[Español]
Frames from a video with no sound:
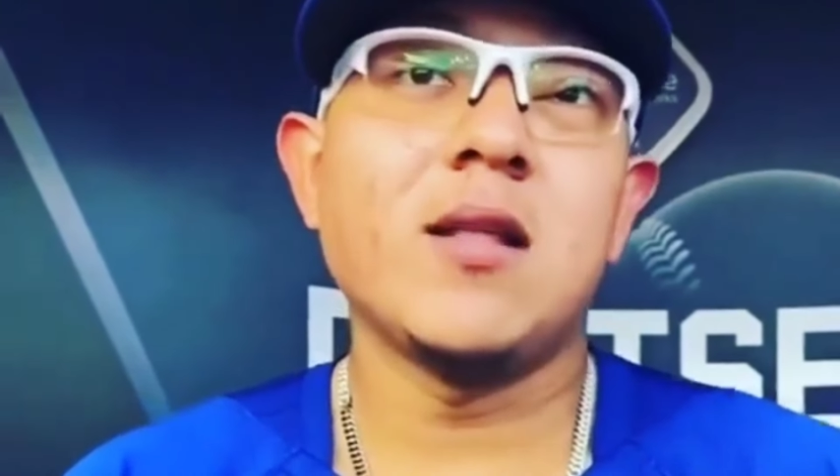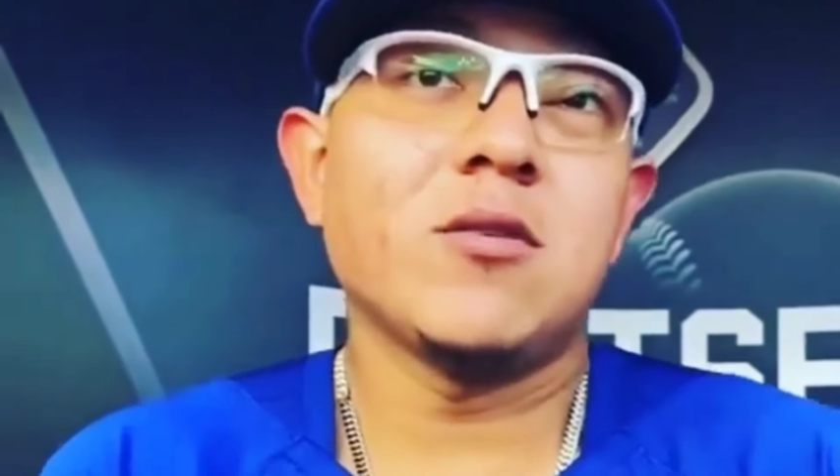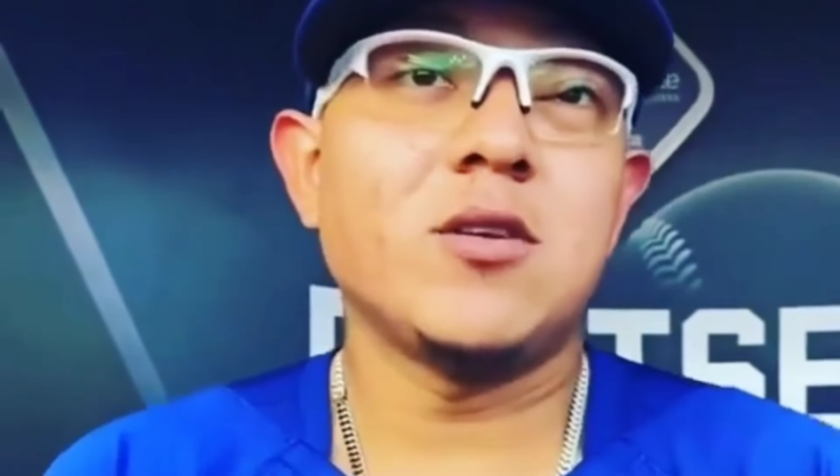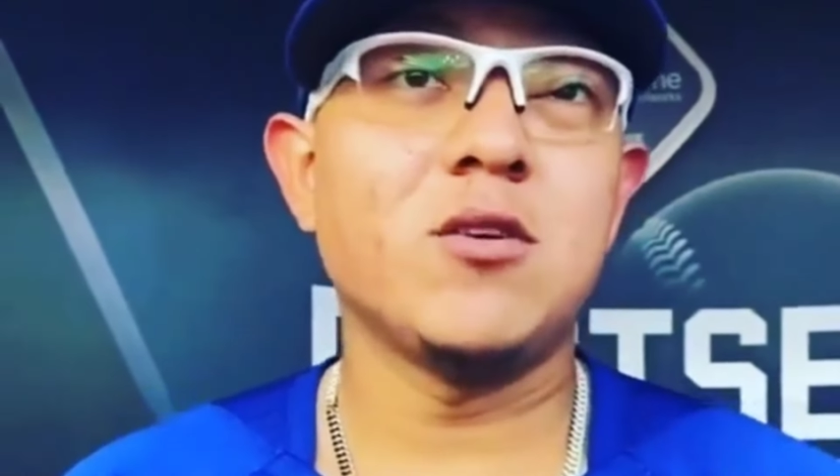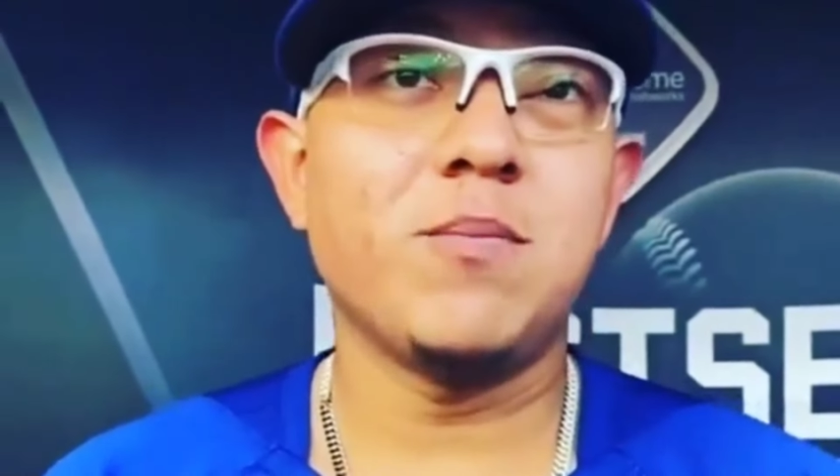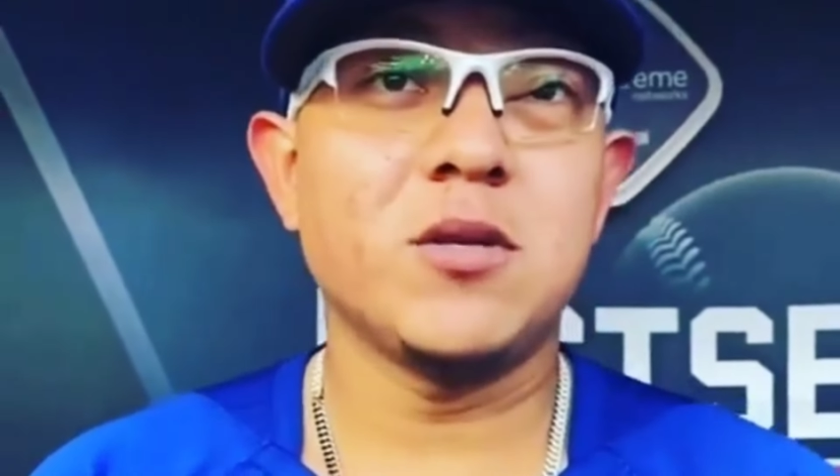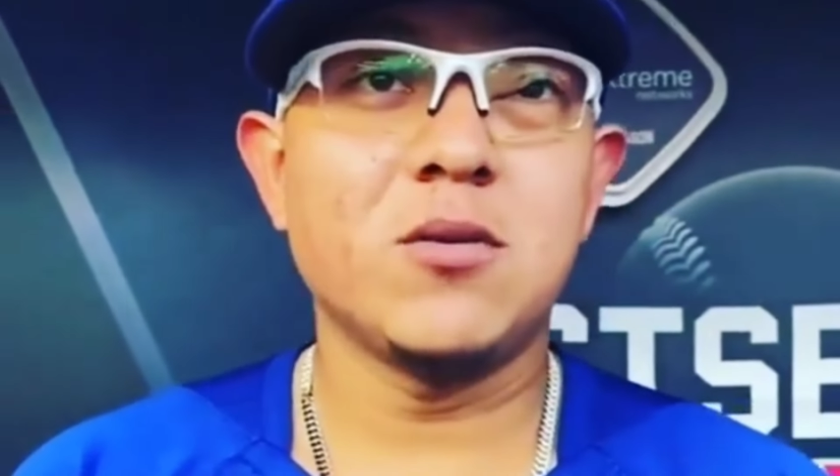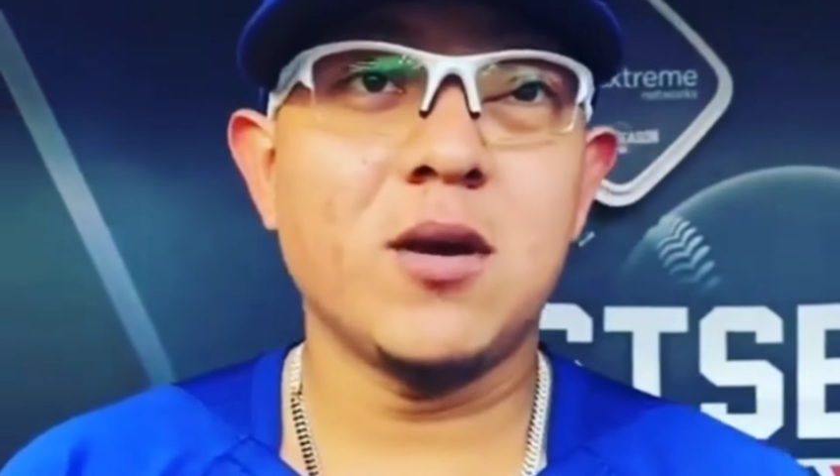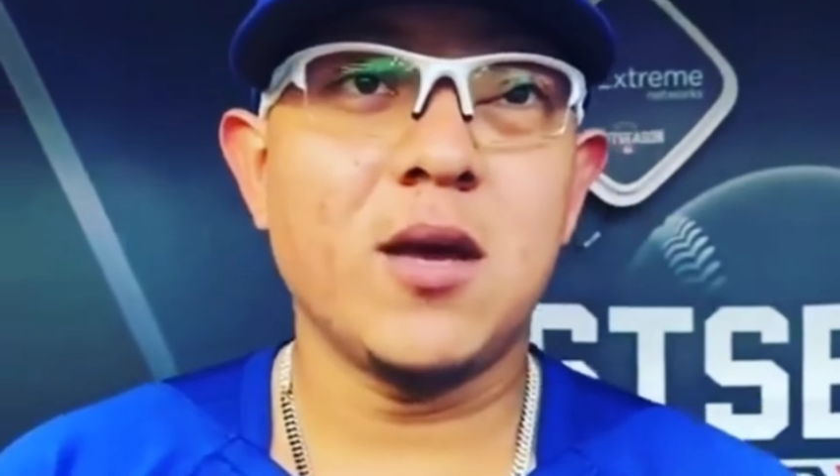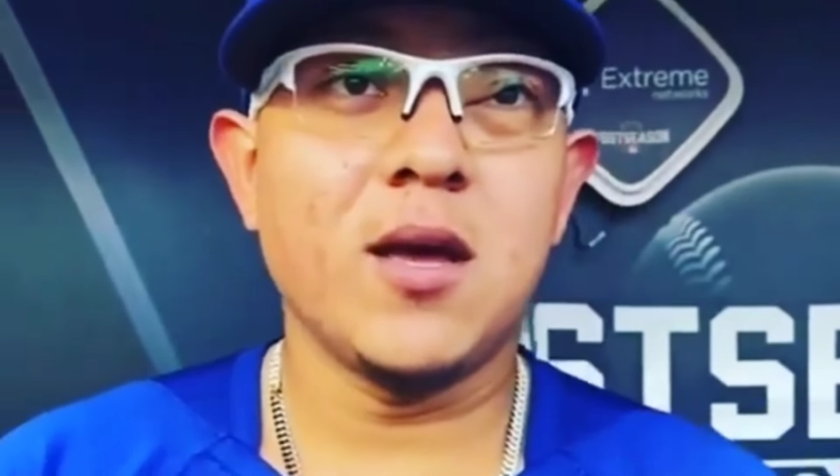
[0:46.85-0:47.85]
este
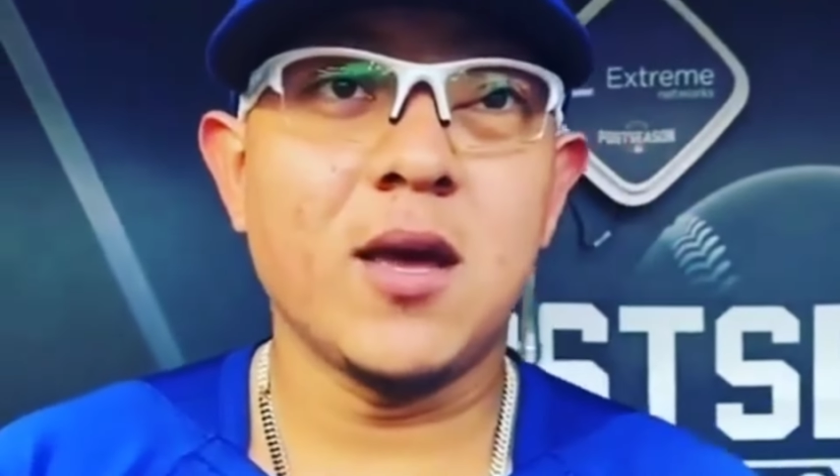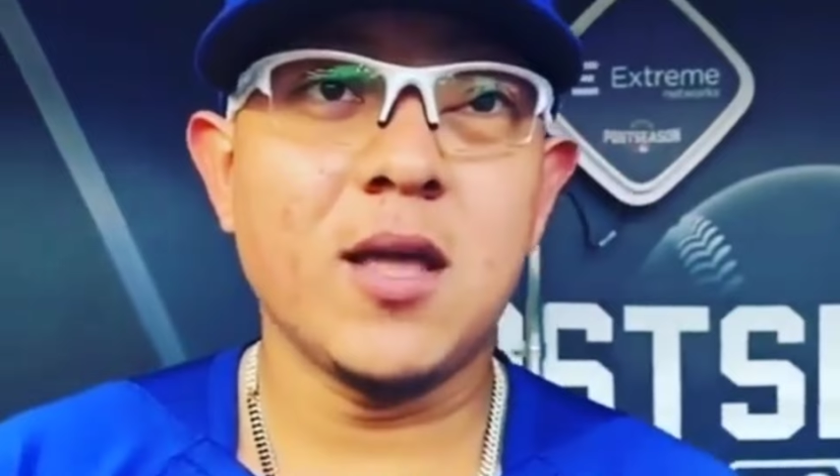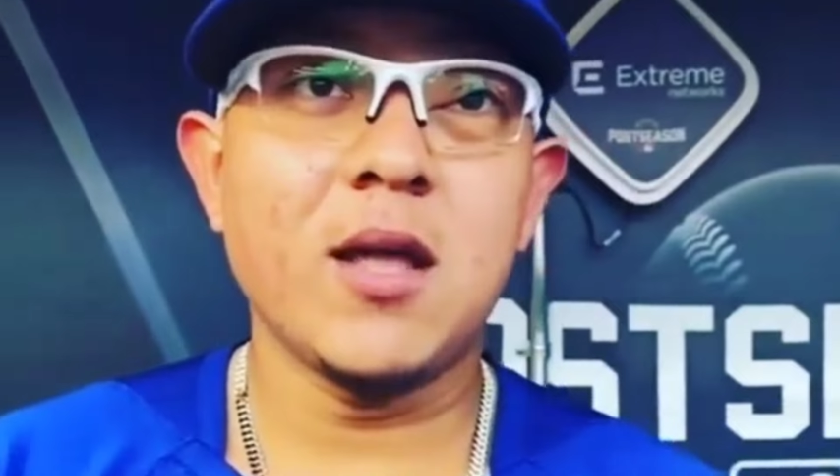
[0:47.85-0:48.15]
jueves,